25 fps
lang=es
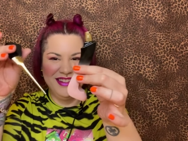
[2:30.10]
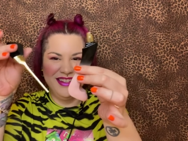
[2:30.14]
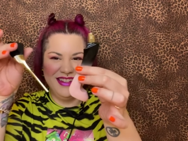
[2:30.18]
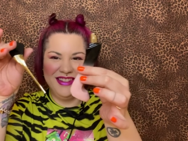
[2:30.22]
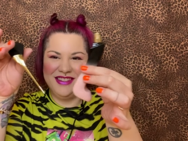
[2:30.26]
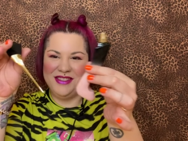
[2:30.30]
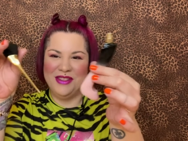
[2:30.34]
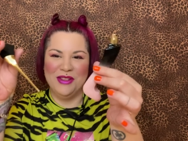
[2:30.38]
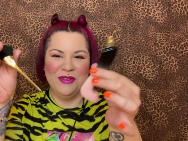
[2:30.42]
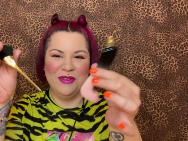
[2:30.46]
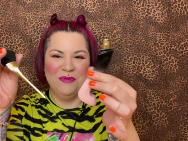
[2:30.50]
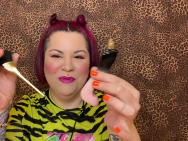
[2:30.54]

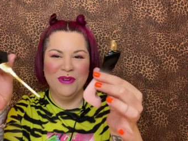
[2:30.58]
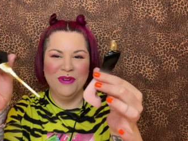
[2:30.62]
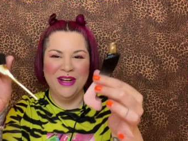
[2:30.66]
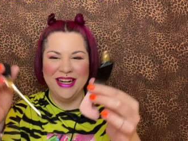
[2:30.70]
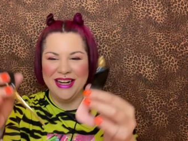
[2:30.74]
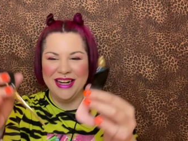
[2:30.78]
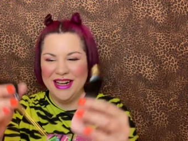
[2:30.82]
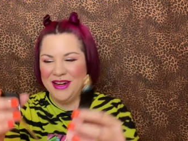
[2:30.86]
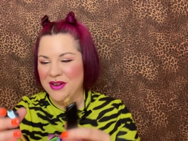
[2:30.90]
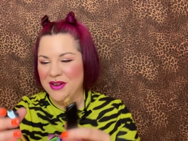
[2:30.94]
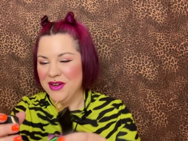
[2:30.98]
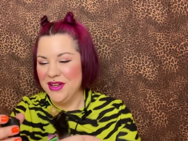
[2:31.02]
esto es muy
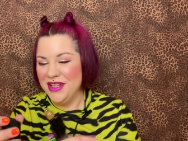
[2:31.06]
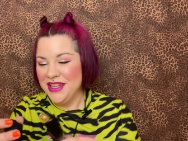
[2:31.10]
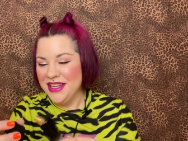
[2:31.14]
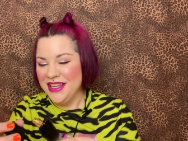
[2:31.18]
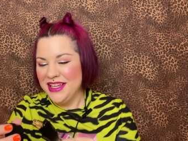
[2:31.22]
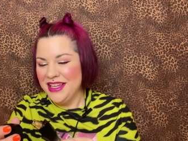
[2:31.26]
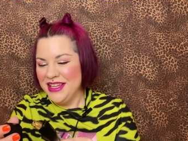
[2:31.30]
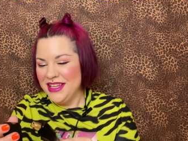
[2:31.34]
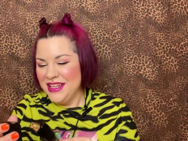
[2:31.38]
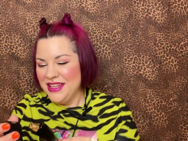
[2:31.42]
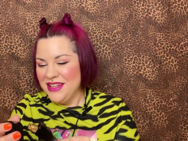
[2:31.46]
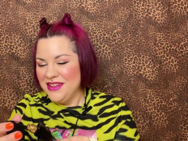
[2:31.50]
raro.
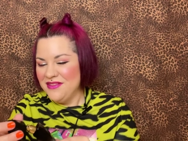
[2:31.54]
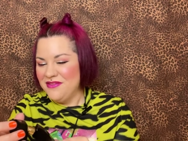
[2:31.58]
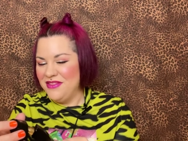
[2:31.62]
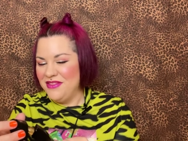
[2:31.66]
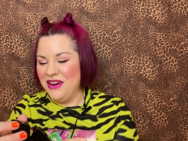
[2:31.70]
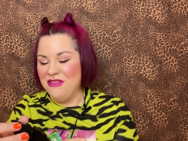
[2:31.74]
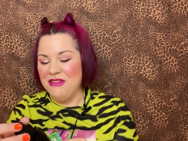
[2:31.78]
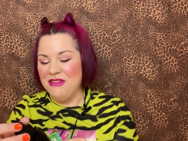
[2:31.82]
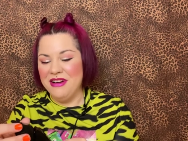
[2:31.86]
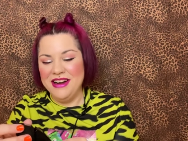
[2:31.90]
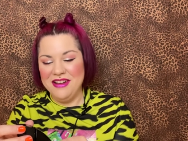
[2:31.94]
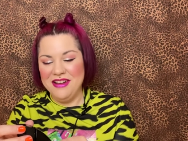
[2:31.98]

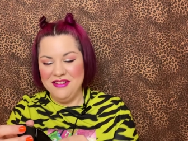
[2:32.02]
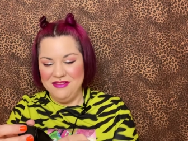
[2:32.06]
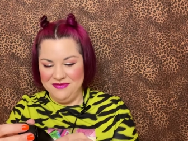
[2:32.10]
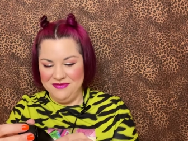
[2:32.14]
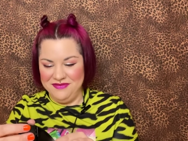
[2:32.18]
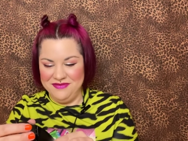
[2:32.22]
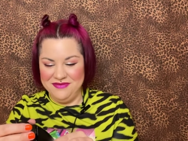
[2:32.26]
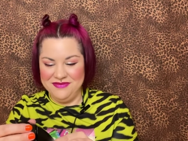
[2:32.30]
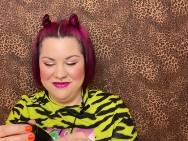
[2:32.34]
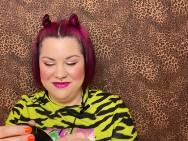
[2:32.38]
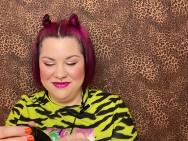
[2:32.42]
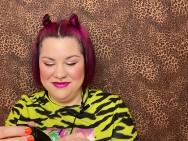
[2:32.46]
Pero bueno,
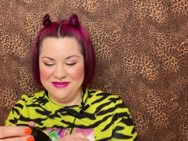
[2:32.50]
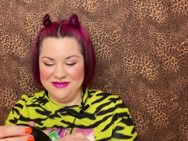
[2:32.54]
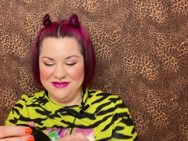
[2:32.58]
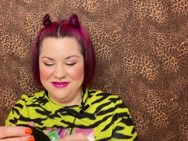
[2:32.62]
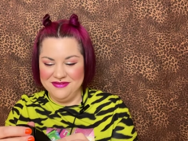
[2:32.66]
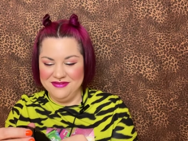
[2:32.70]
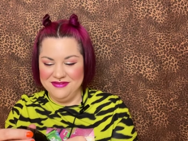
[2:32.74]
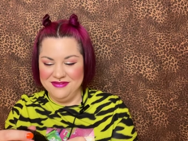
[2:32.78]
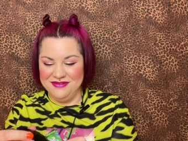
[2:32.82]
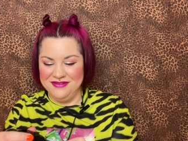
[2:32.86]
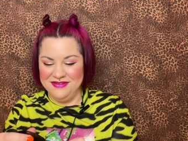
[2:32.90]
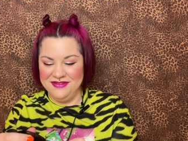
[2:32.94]

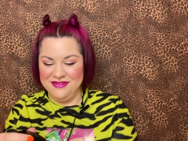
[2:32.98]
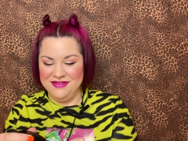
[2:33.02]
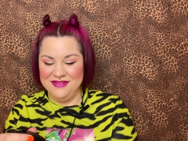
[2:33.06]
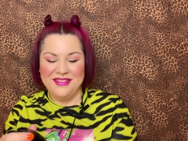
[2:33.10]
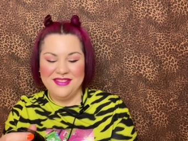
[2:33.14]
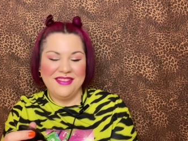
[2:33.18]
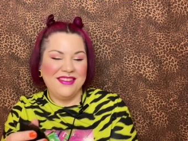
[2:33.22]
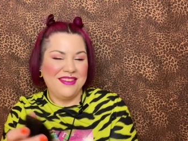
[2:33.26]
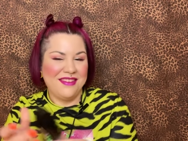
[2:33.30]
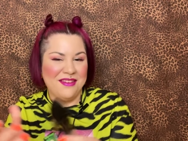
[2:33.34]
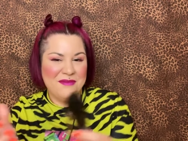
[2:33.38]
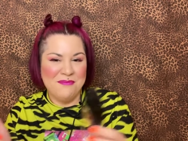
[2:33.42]
mm,
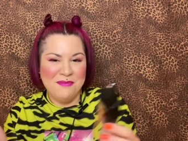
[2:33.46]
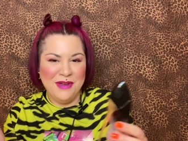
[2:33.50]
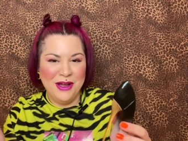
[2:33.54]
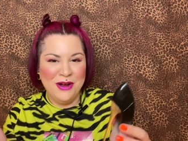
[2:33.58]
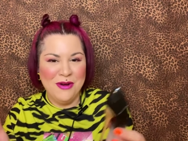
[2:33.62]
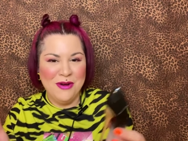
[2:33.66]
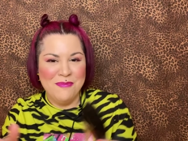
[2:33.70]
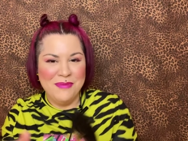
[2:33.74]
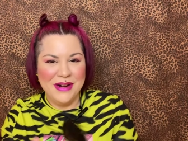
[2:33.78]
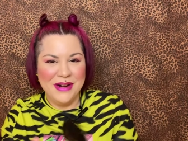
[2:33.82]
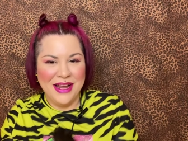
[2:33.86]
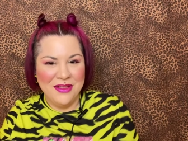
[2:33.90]
me he
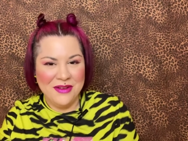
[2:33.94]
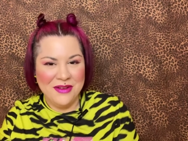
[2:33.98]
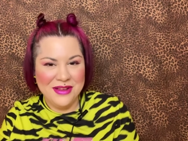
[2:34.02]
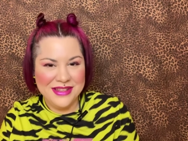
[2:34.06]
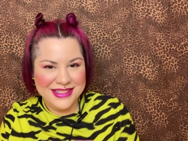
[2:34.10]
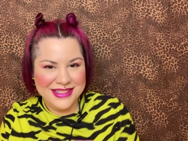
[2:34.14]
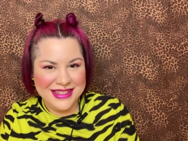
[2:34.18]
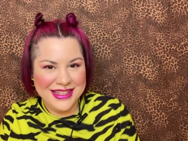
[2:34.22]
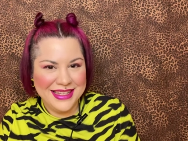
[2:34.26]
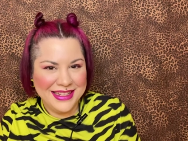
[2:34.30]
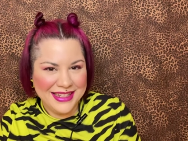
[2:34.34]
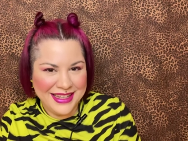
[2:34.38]
comprado
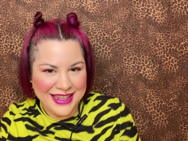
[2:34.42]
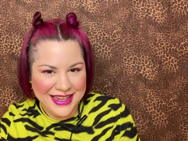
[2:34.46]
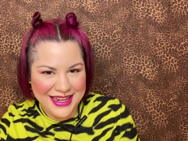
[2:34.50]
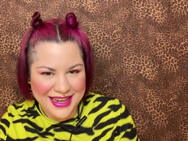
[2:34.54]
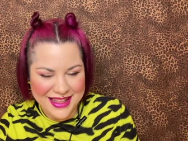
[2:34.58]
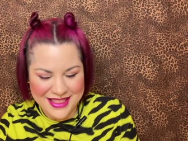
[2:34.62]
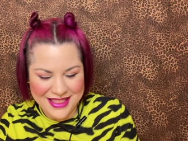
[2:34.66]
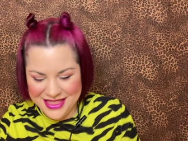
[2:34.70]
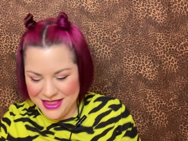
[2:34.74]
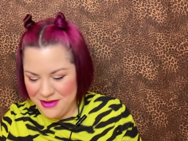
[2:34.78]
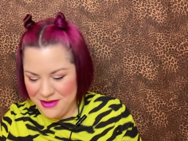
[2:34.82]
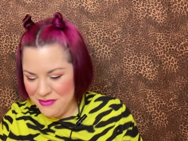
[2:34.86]
este. ¿Qué le
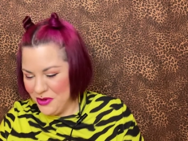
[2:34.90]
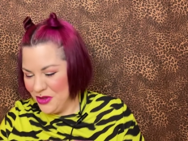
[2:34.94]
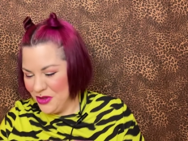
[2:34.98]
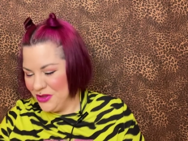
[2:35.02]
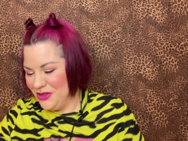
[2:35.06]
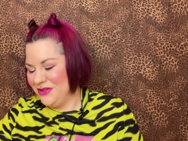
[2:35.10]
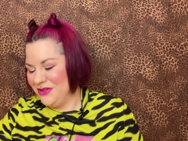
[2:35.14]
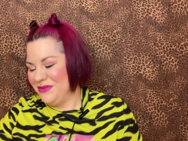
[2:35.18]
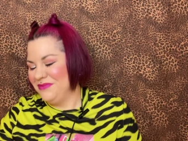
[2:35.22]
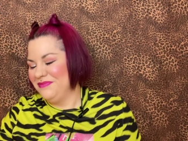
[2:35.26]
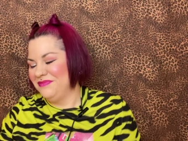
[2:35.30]
hacemos?